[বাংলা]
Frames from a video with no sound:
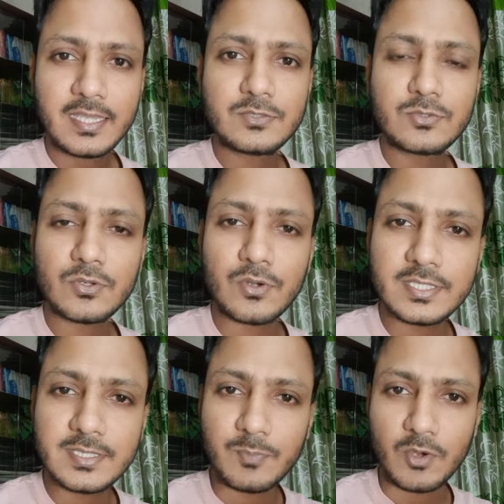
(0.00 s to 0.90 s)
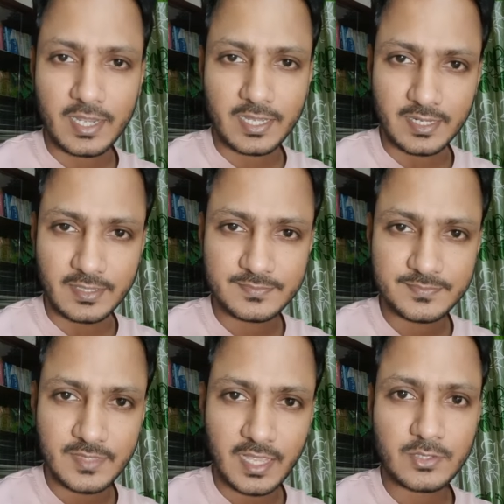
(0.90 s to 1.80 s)
স্কুল কলেজে পড়ায় না
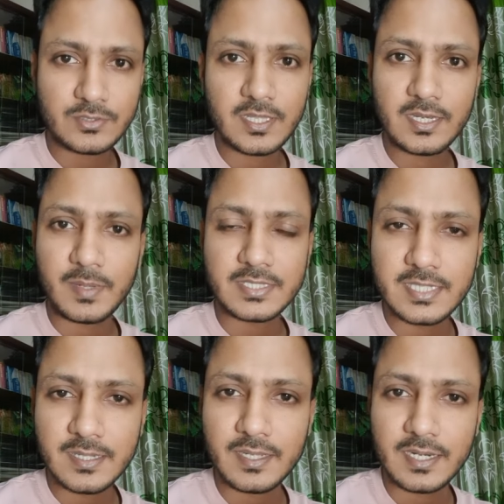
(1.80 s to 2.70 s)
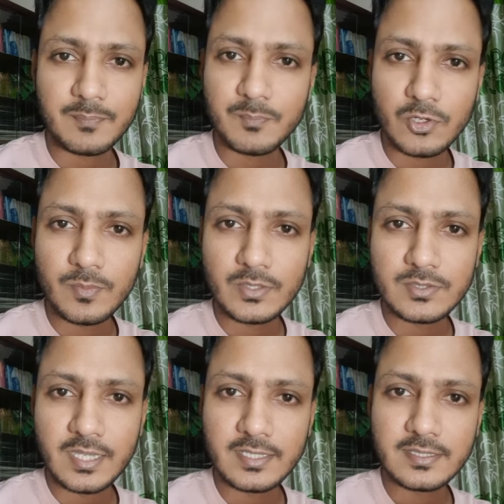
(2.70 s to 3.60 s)
এখন তাহলে বাচ্চারা পড়বে
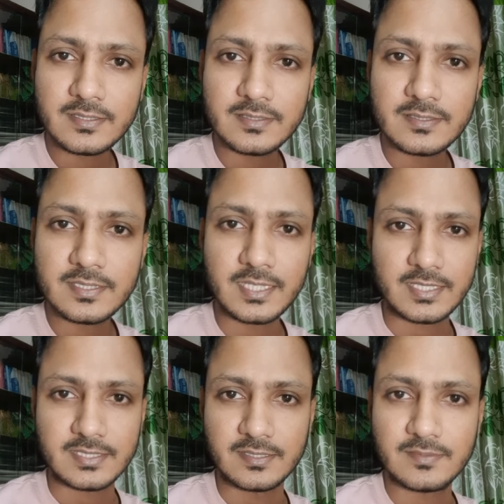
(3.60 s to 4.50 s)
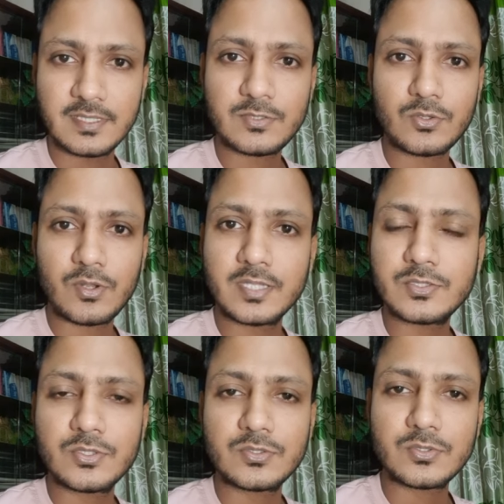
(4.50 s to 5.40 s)
কোথায় ঠিক আছে স্কুল কলেজ
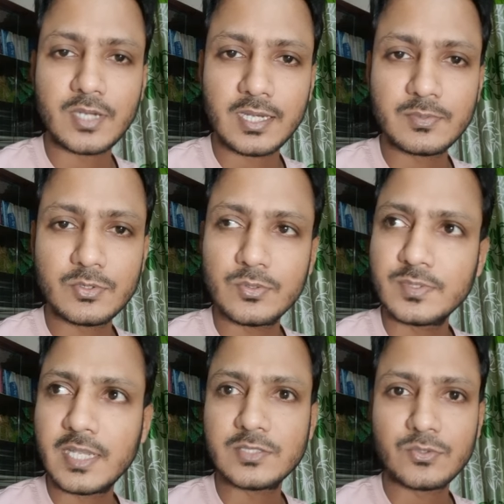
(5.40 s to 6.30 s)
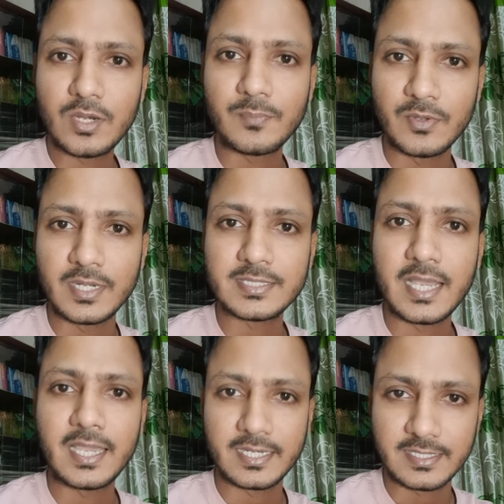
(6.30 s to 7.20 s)
টোটালি শুধু সে স্কুলে পড়ে
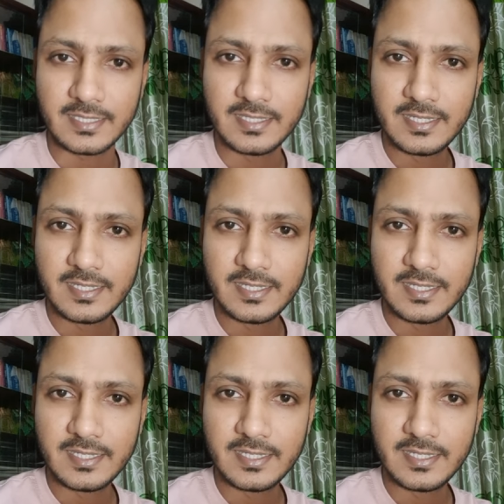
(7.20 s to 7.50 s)
যায় আর কি